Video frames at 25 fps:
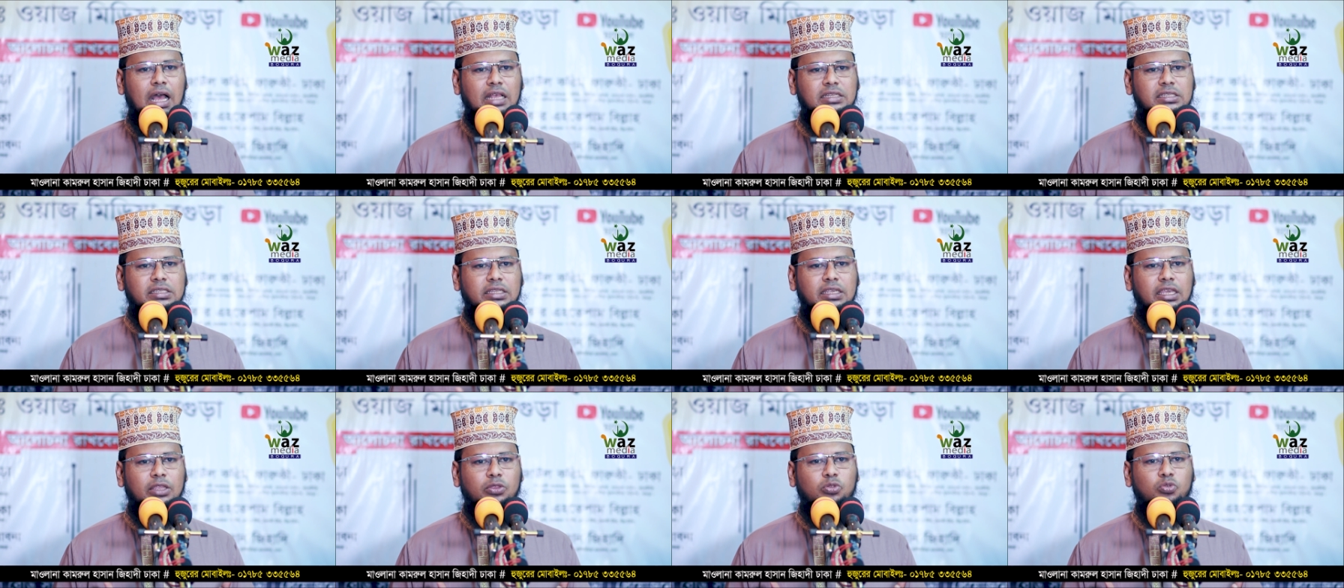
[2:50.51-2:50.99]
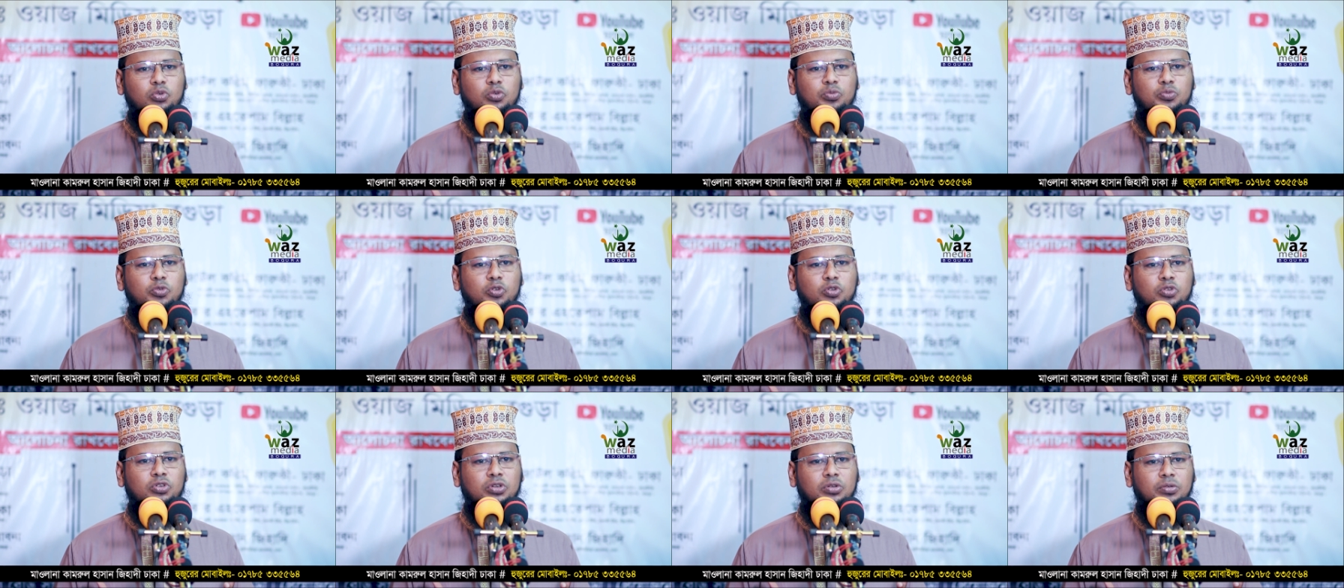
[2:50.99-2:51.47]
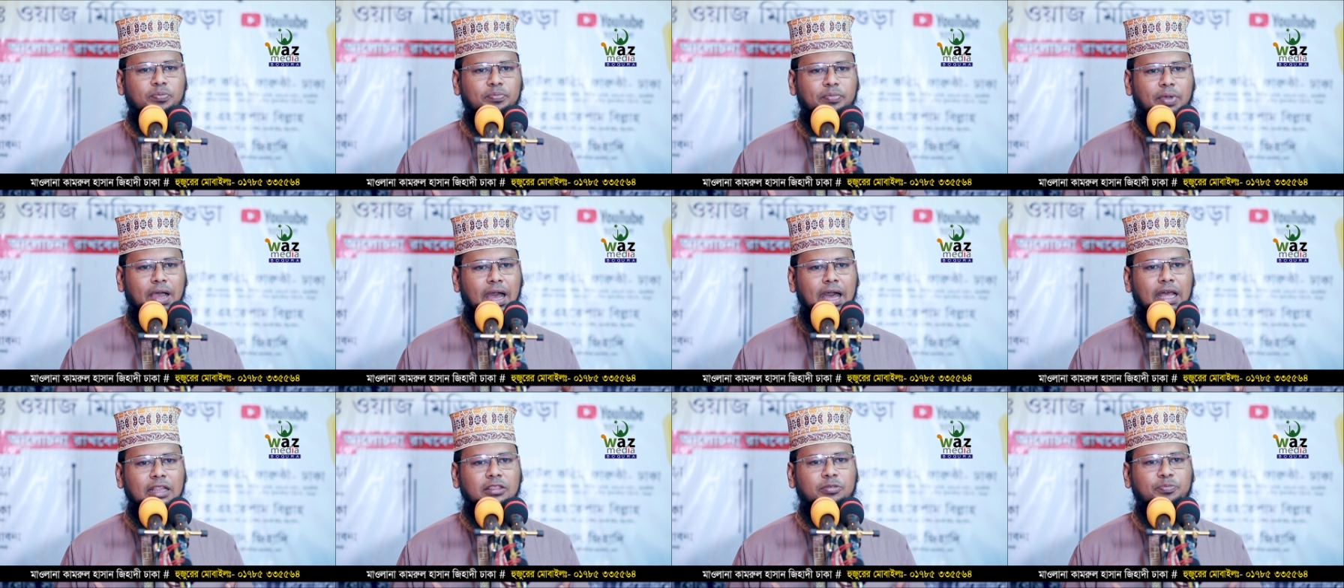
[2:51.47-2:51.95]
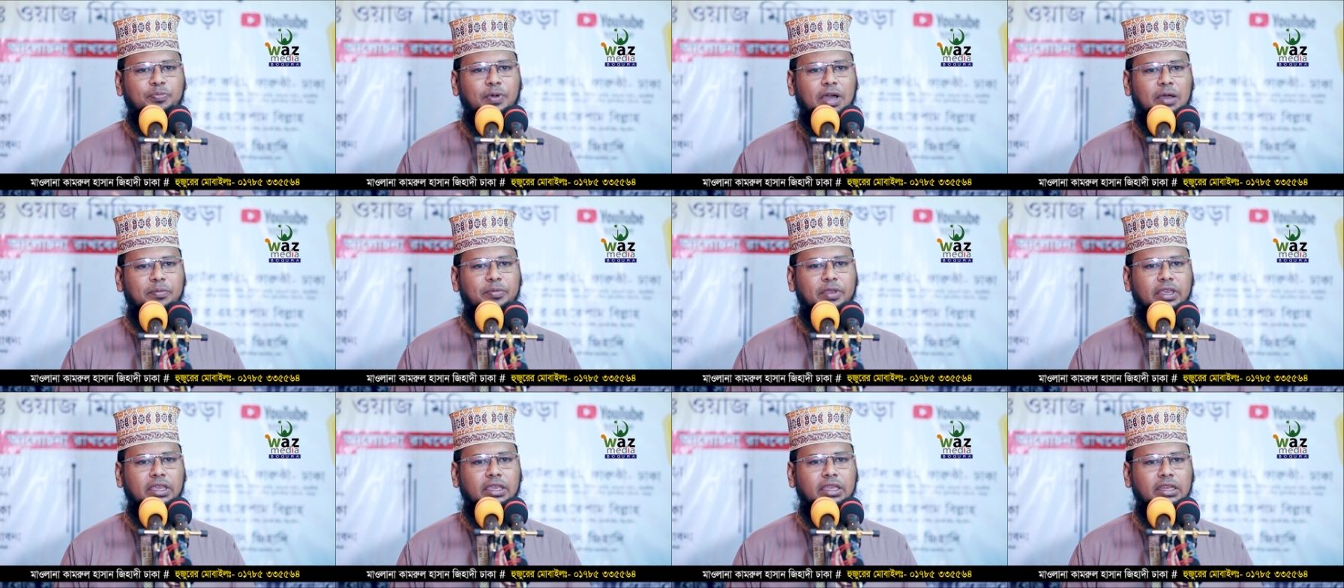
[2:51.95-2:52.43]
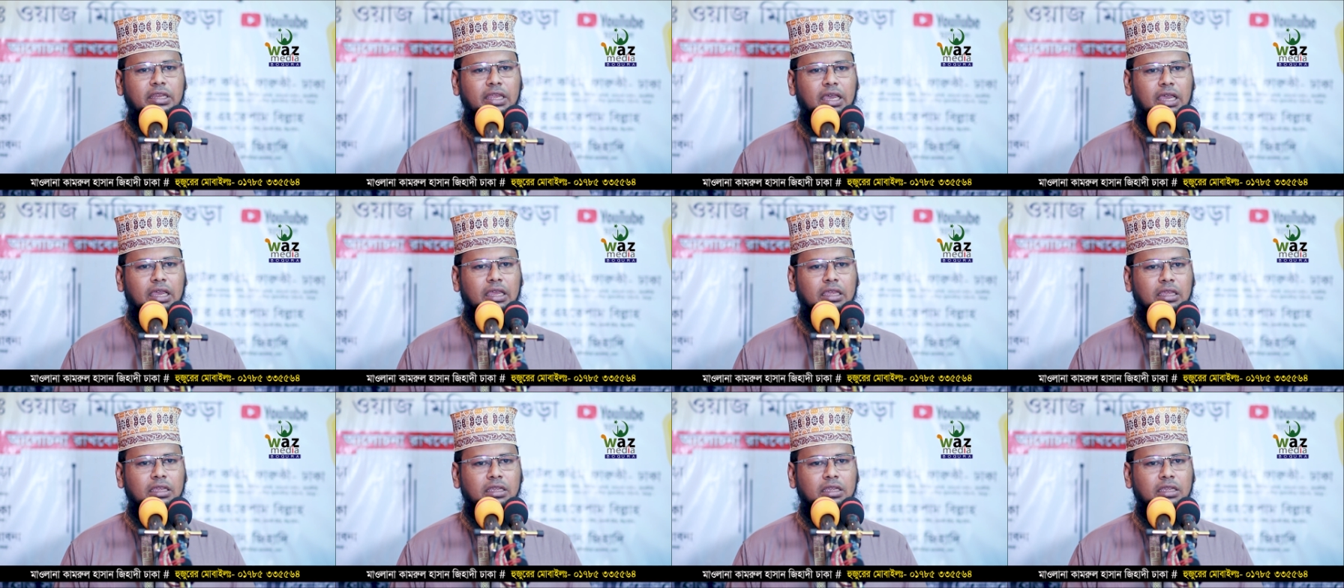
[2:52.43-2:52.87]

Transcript: আজকে দুমুঠ ভাত পাবে কি না